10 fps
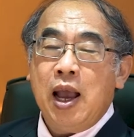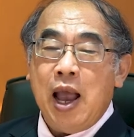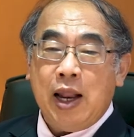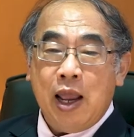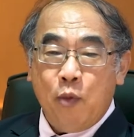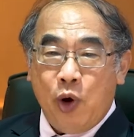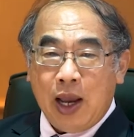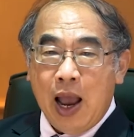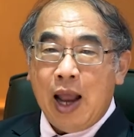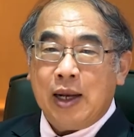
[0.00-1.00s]
การให้บริ
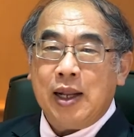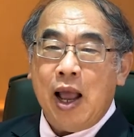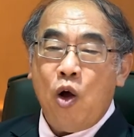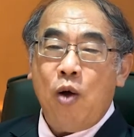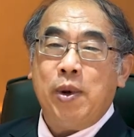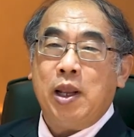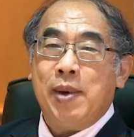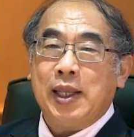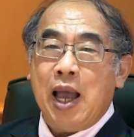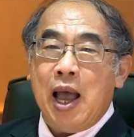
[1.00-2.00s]
การทางห้องปฏิบั
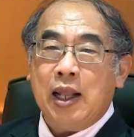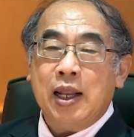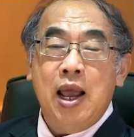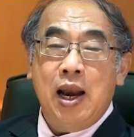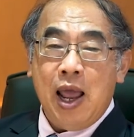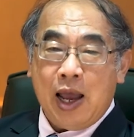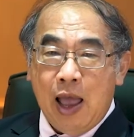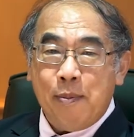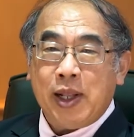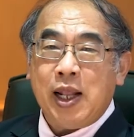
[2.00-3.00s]
ติการ และการ
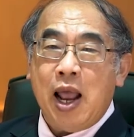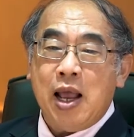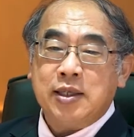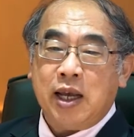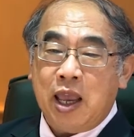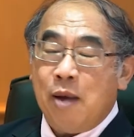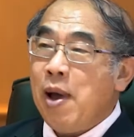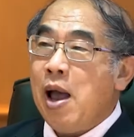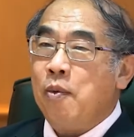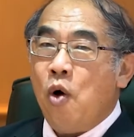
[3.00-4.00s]
พัฒนาศักย
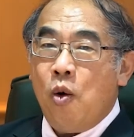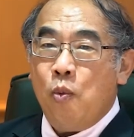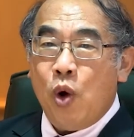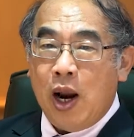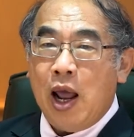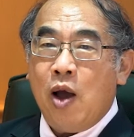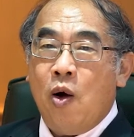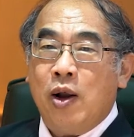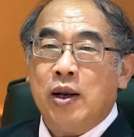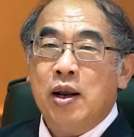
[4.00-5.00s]
ภาพของบุคลาก
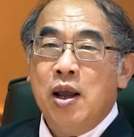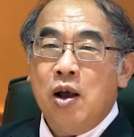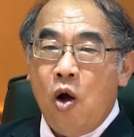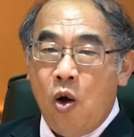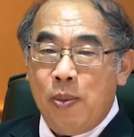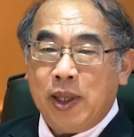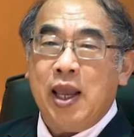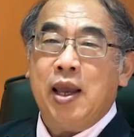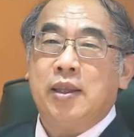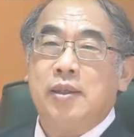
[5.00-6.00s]
รของประเทศ